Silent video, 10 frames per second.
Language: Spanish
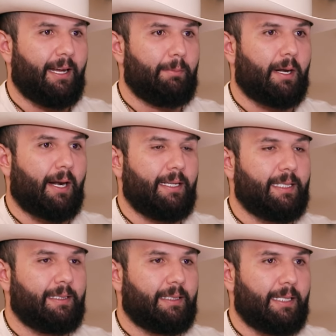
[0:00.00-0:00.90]
mis
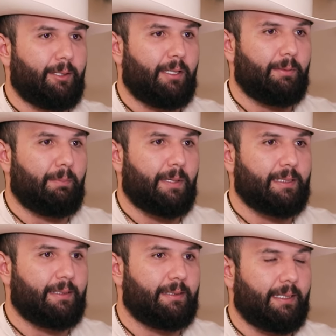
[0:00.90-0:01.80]
raíces y teniéndolas bien
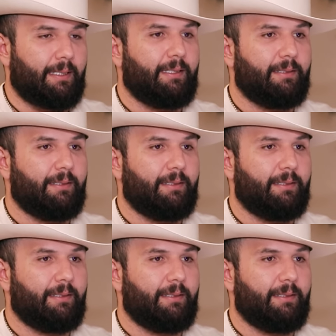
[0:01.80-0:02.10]
presentes cerca.